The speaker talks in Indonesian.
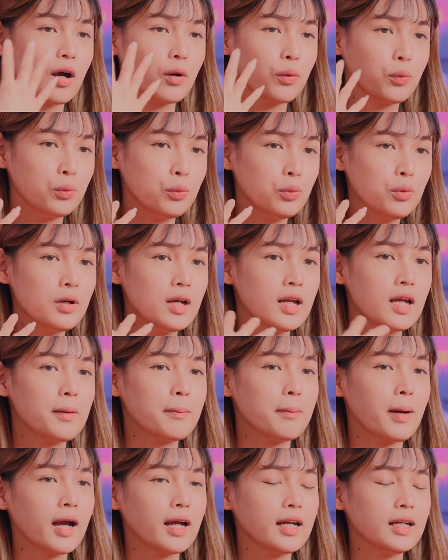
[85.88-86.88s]
aku,
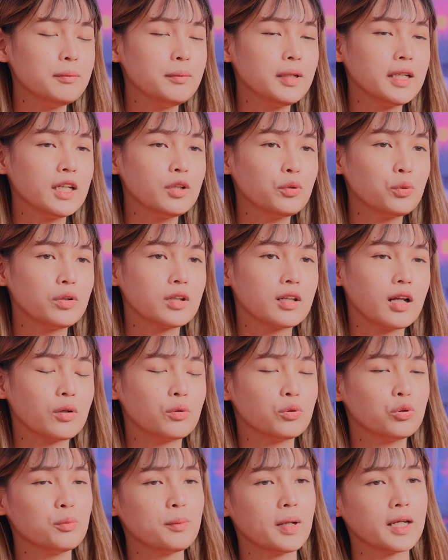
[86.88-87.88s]
makanya bikin kulit
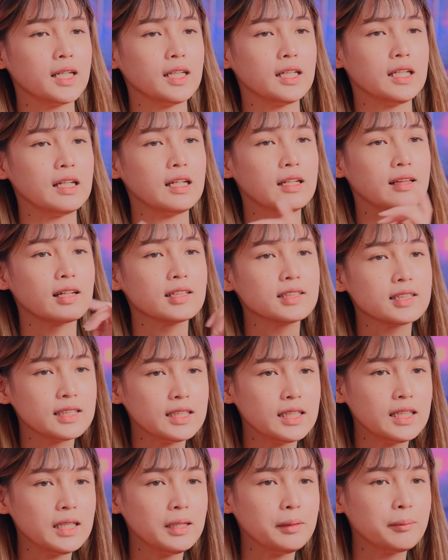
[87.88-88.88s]
aku tuh makin
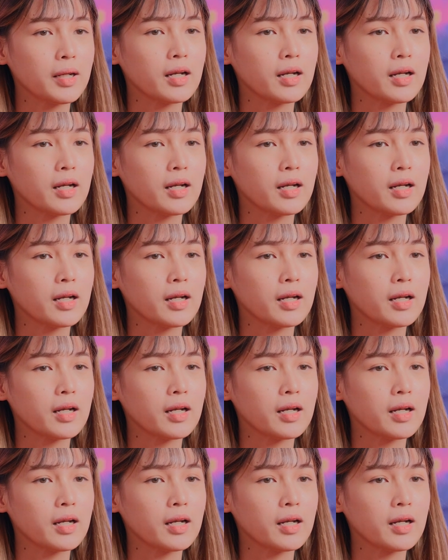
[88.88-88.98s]
iritasi,